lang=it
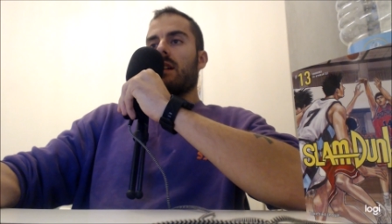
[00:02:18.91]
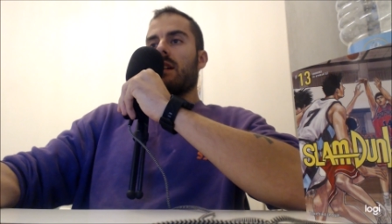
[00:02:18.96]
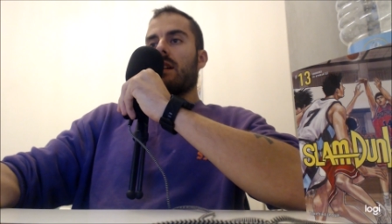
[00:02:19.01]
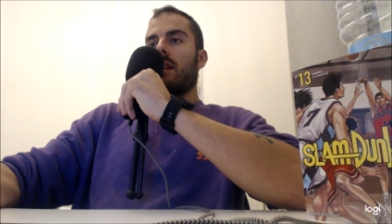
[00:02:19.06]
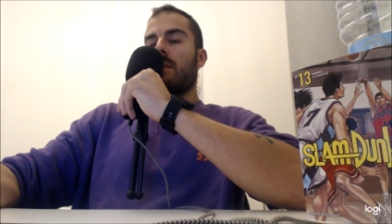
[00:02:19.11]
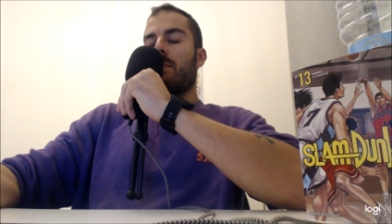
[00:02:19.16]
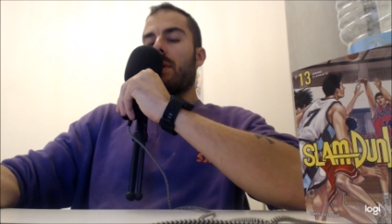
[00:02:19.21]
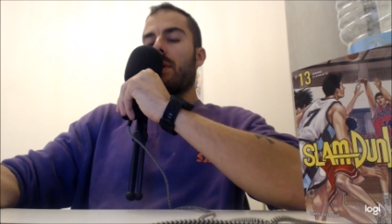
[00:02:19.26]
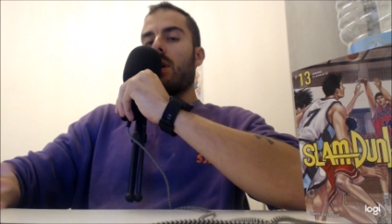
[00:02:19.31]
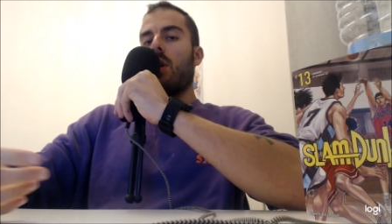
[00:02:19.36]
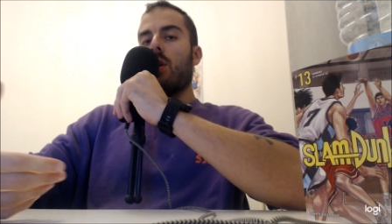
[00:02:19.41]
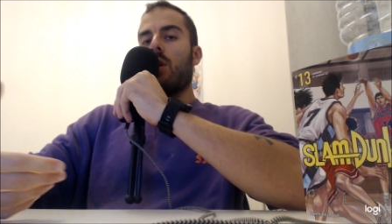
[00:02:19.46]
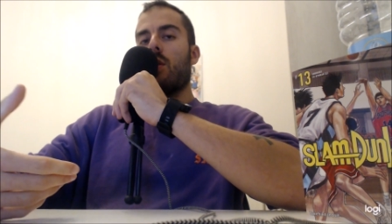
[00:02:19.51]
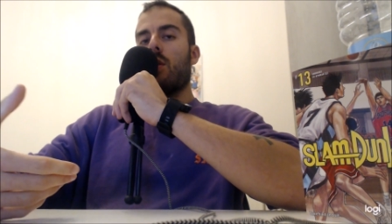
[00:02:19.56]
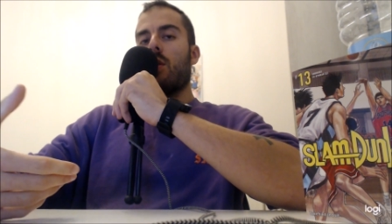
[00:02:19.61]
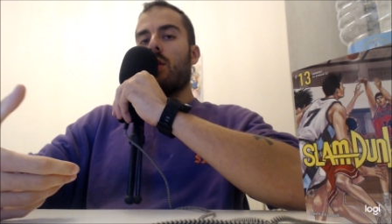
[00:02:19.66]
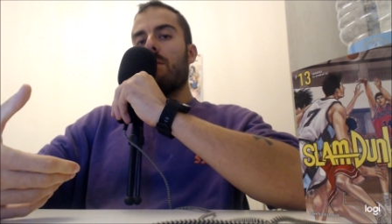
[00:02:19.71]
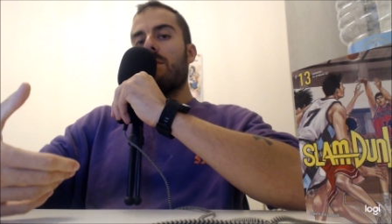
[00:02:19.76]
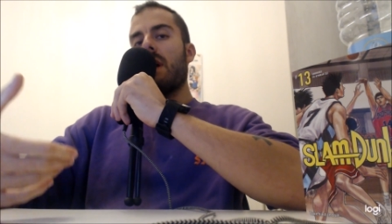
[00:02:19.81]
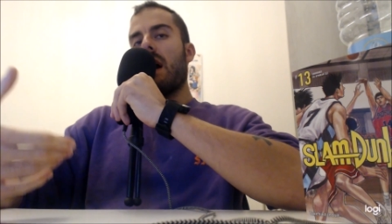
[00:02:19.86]
però non
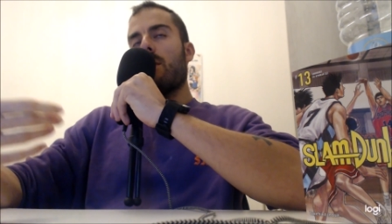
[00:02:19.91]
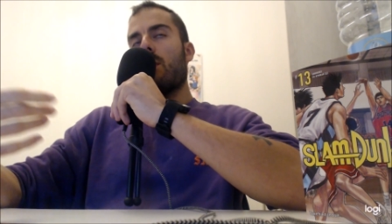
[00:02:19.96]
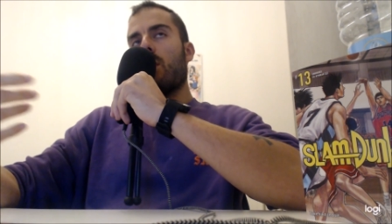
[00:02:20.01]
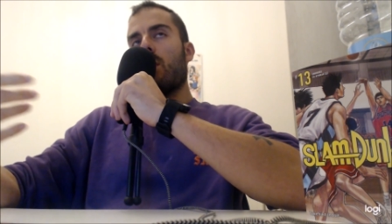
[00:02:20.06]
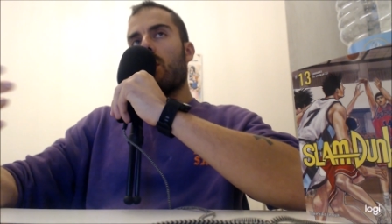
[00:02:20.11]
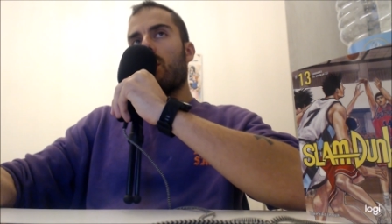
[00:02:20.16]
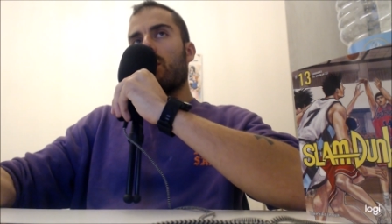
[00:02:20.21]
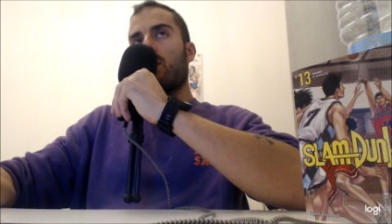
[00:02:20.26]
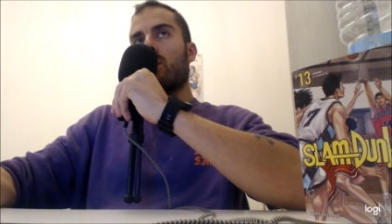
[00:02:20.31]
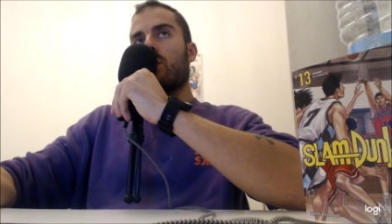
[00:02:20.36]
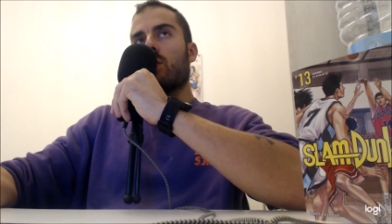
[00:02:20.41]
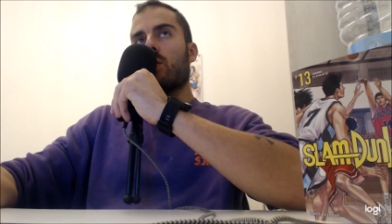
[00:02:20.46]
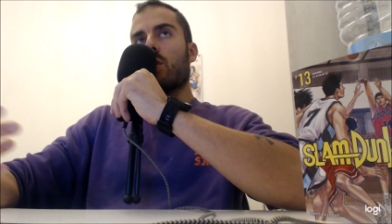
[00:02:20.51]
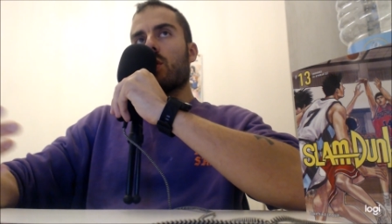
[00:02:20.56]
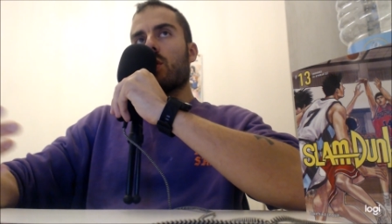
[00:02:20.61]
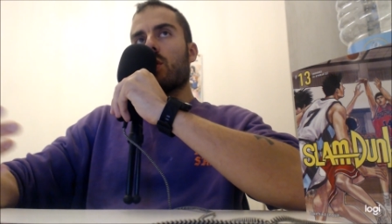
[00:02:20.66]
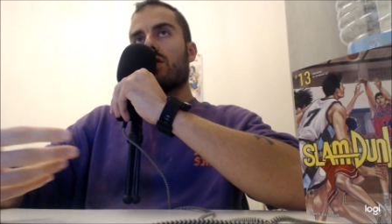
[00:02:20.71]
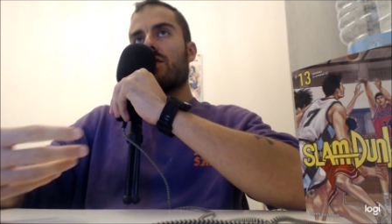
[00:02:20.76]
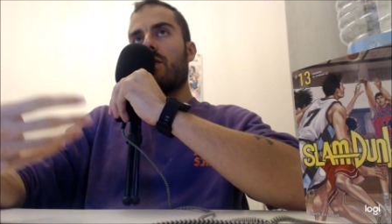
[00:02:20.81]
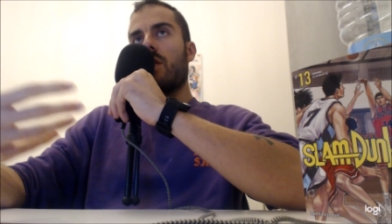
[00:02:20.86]
abbiamo uno
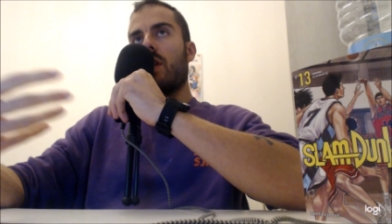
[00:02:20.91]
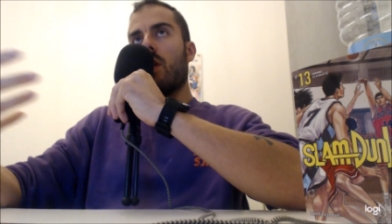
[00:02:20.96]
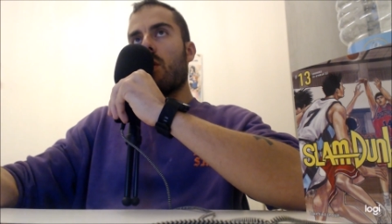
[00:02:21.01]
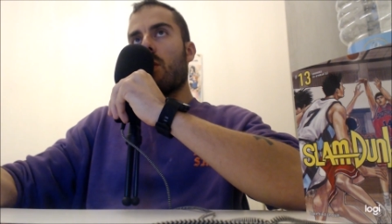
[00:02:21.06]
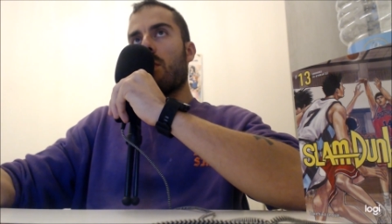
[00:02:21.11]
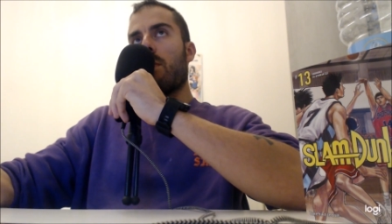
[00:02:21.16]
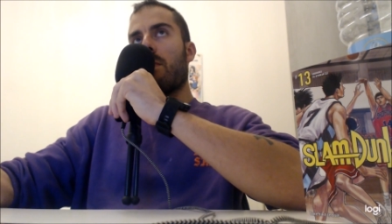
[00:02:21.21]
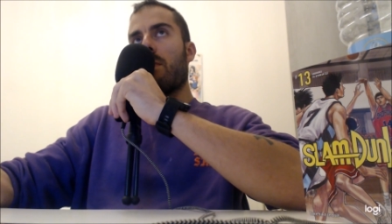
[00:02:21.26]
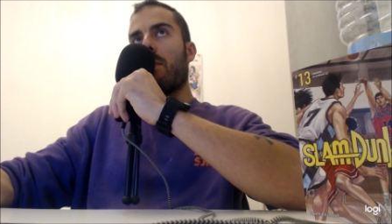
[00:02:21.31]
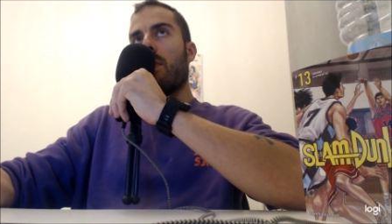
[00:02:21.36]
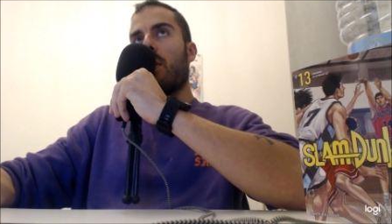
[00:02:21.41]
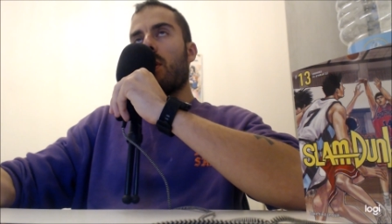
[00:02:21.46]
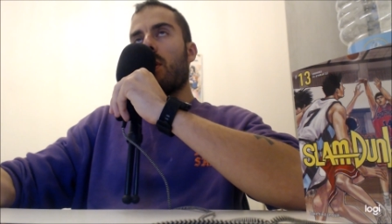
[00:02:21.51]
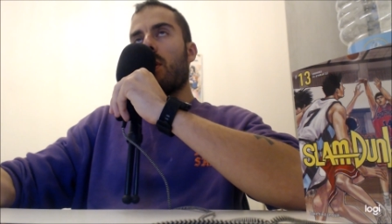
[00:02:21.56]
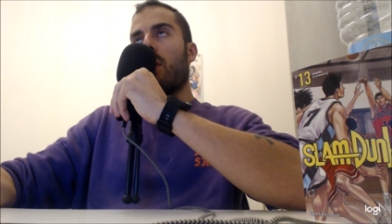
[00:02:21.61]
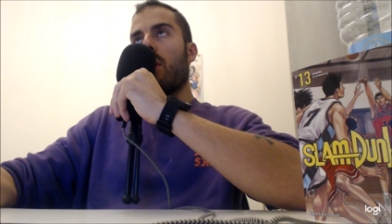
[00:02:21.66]
sviluppo